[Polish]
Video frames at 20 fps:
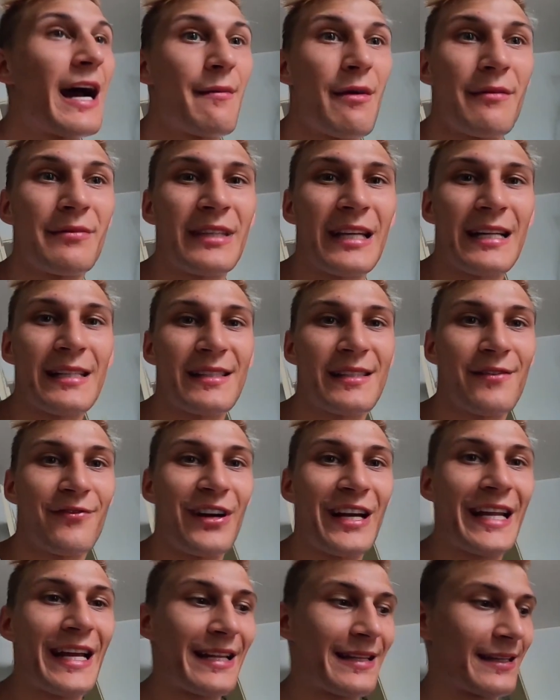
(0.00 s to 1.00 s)
a mam teraz
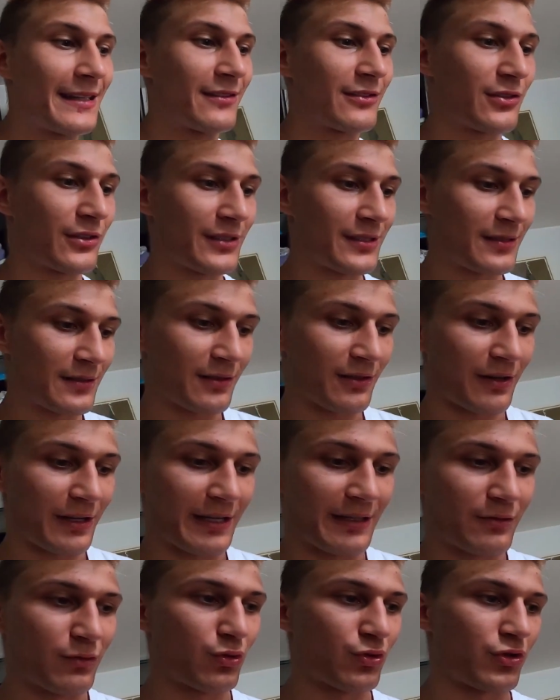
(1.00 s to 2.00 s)
2,1. To jest
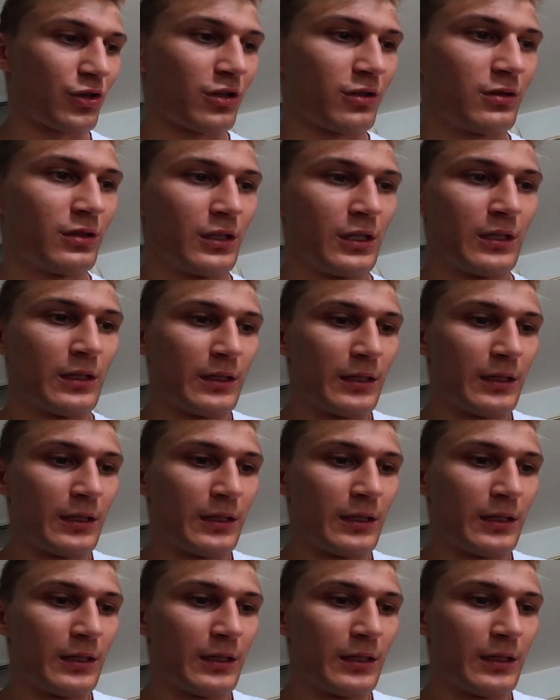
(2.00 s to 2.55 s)
trochę dużo.